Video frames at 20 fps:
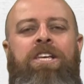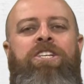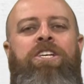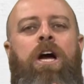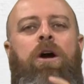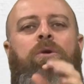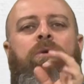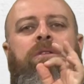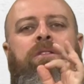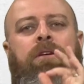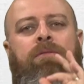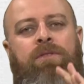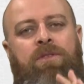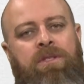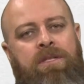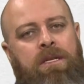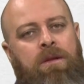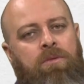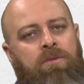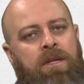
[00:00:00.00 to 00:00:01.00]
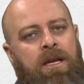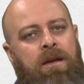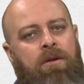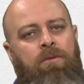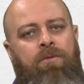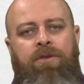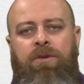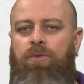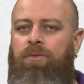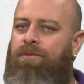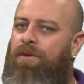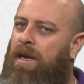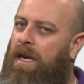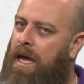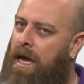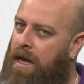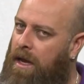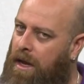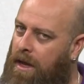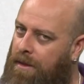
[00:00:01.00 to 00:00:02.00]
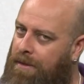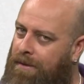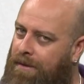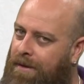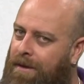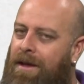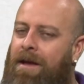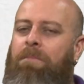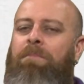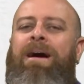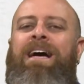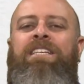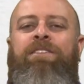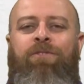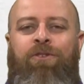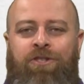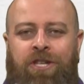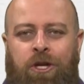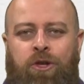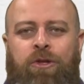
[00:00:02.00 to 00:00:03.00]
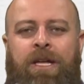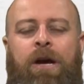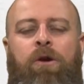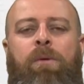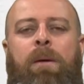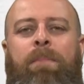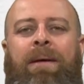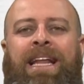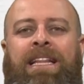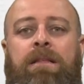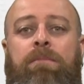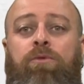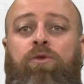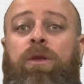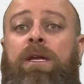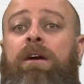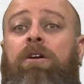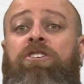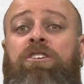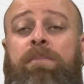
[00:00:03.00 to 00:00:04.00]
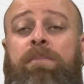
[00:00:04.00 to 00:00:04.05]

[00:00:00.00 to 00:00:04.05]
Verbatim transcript: de algo que talvez você não tenha ouvido falar ainda. Mas eu vou te ajudar com uma parada muito legal